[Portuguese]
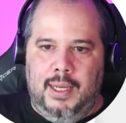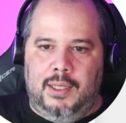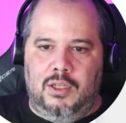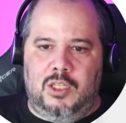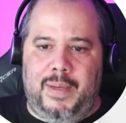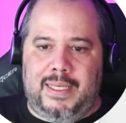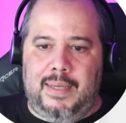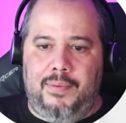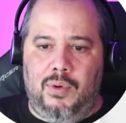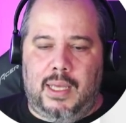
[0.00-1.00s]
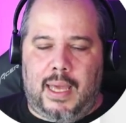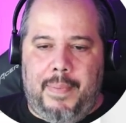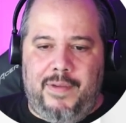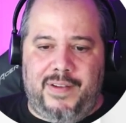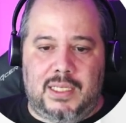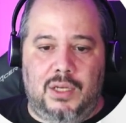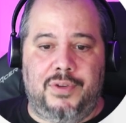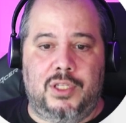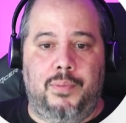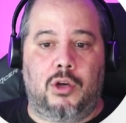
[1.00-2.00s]
Então vocês percebam que é bem facinho
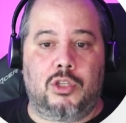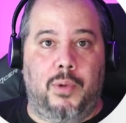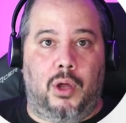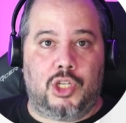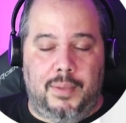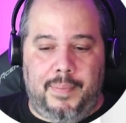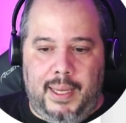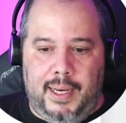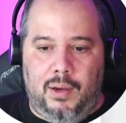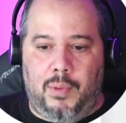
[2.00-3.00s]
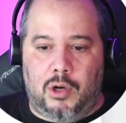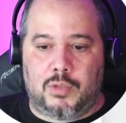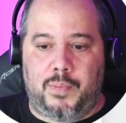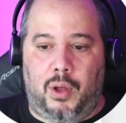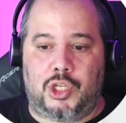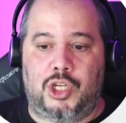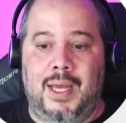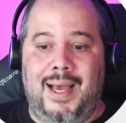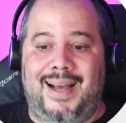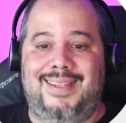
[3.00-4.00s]
fazer o box plot também, né? O box plot,
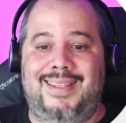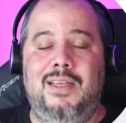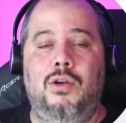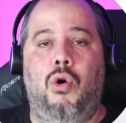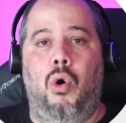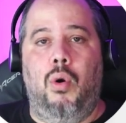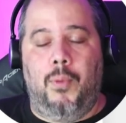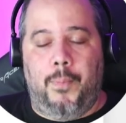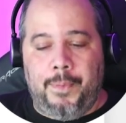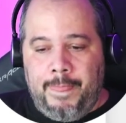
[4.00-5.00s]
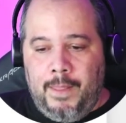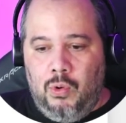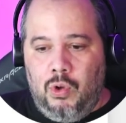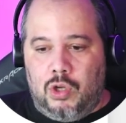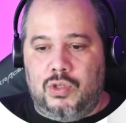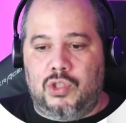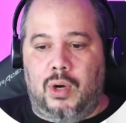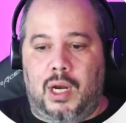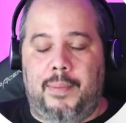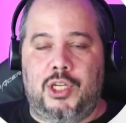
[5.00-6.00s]
assim como o nosso
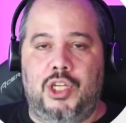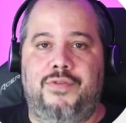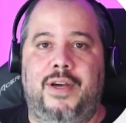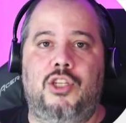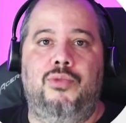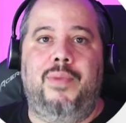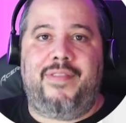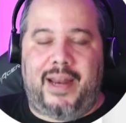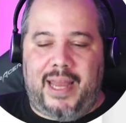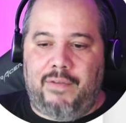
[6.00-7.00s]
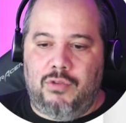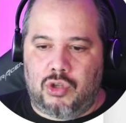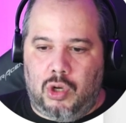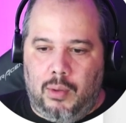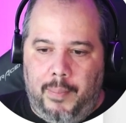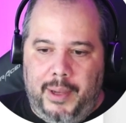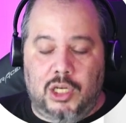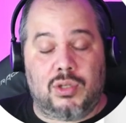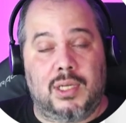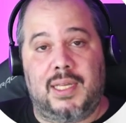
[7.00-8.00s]
histograma a gente faz de uma variável só normalmente,
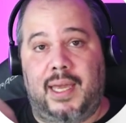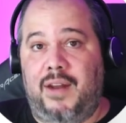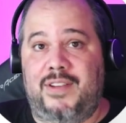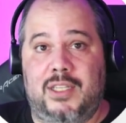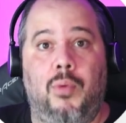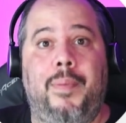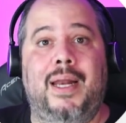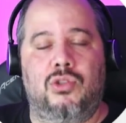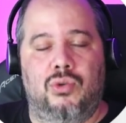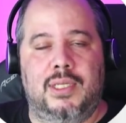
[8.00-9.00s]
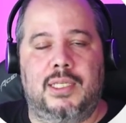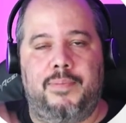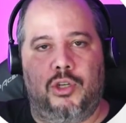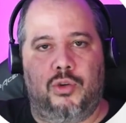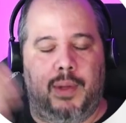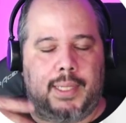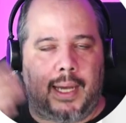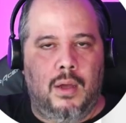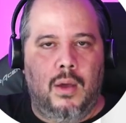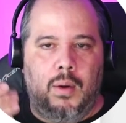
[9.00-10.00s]
a não ser que você queira fazer comparações, você pode
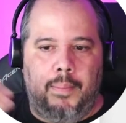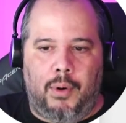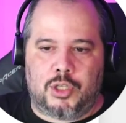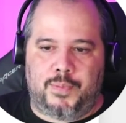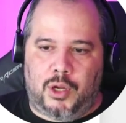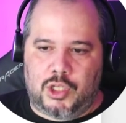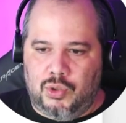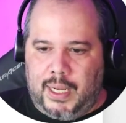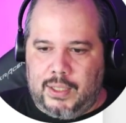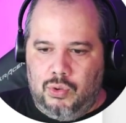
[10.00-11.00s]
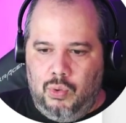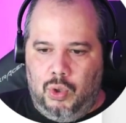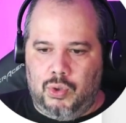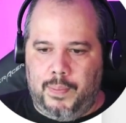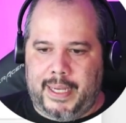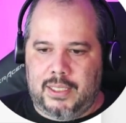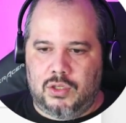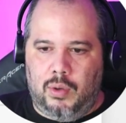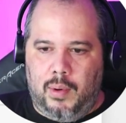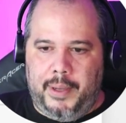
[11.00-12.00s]
botar um box plot do lado do outro, mas
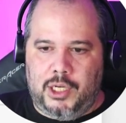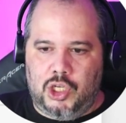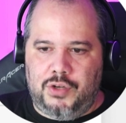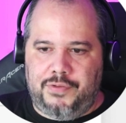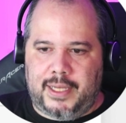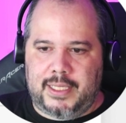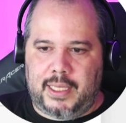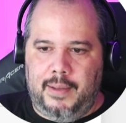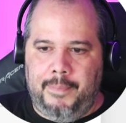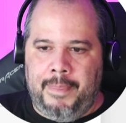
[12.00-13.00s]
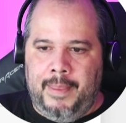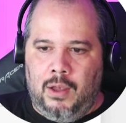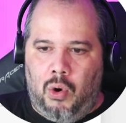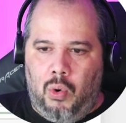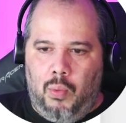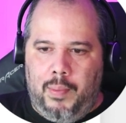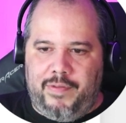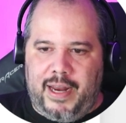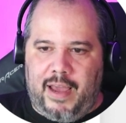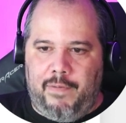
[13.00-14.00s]
normalmente a gente faz aqui com uma
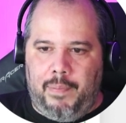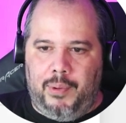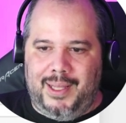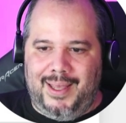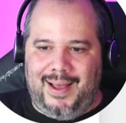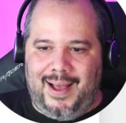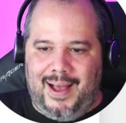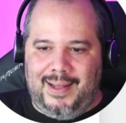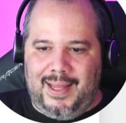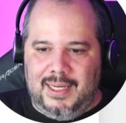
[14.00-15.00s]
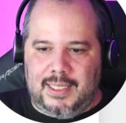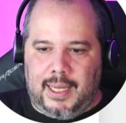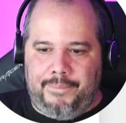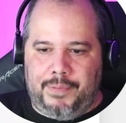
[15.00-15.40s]
variável para poder analisar.